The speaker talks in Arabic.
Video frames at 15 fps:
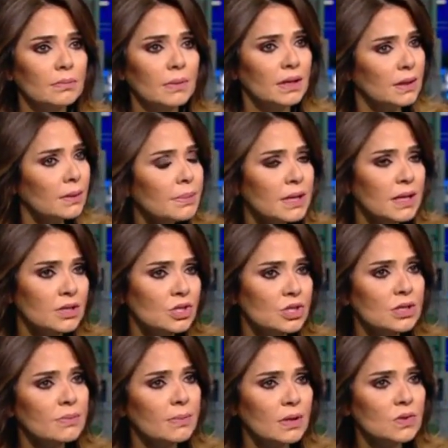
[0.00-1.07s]
تعتبر
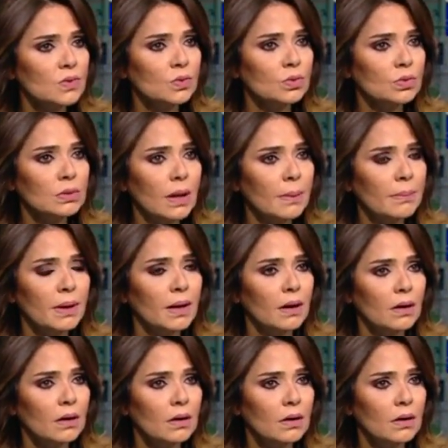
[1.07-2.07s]
هالشي مقصود أم لا؟